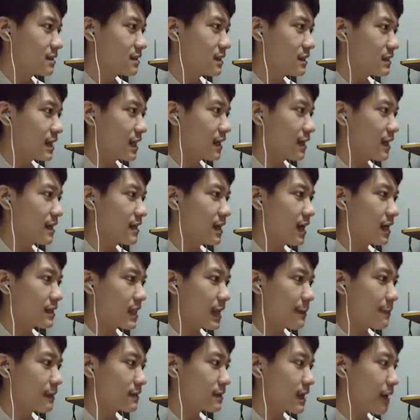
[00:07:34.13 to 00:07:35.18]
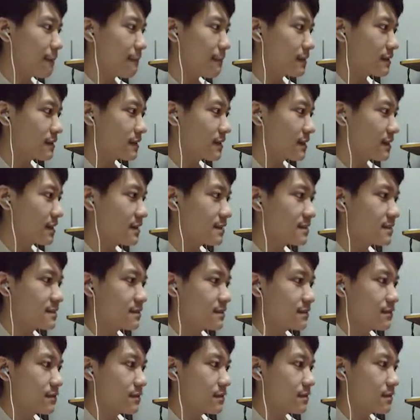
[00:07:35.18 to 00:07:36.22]
ini tangganya nggak tamat-tamat nih ya guys
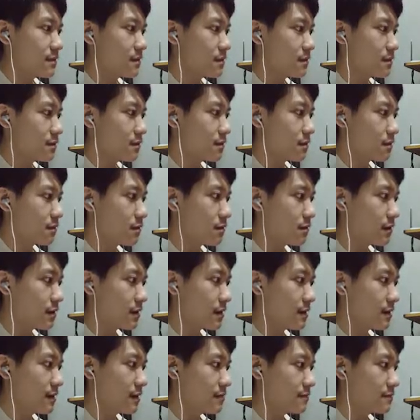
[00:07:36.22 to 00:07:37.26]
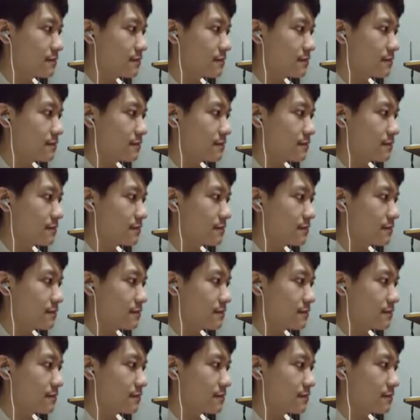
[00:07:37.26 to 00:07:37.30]
oke